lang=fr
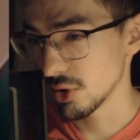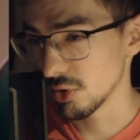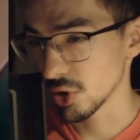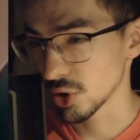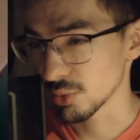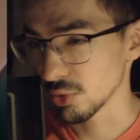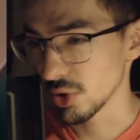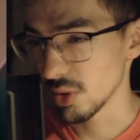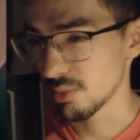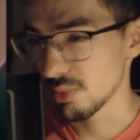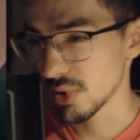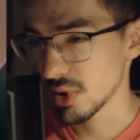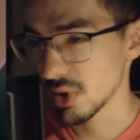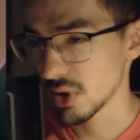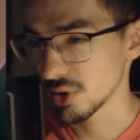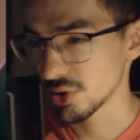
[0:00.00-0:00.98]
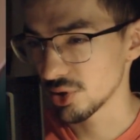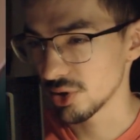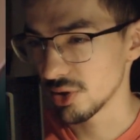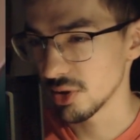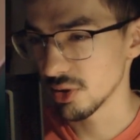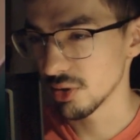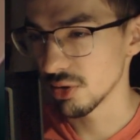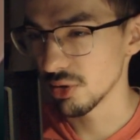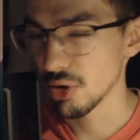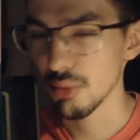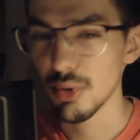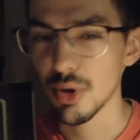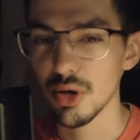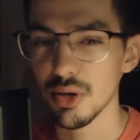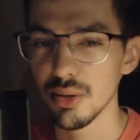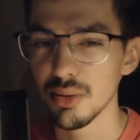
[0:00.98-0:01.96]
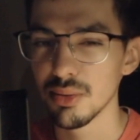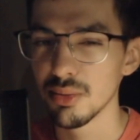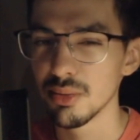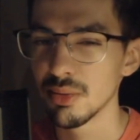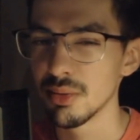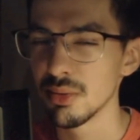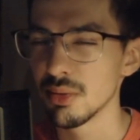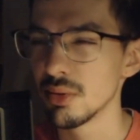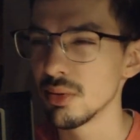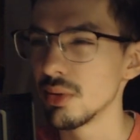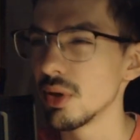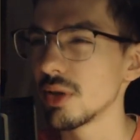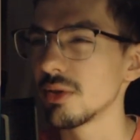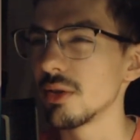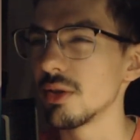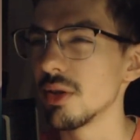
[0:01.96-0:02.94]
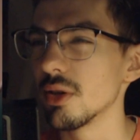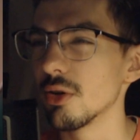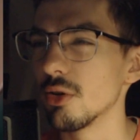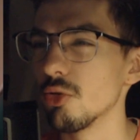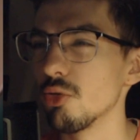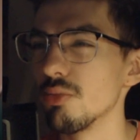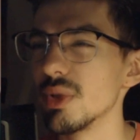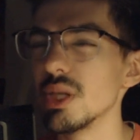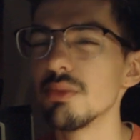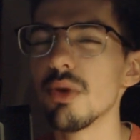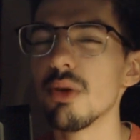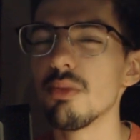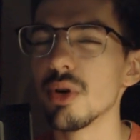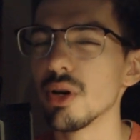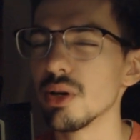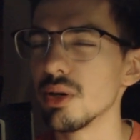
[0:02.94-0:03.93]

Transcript: non, je bandais pas, là j'étais euh, normal. Là, c'était euh, le minimum là.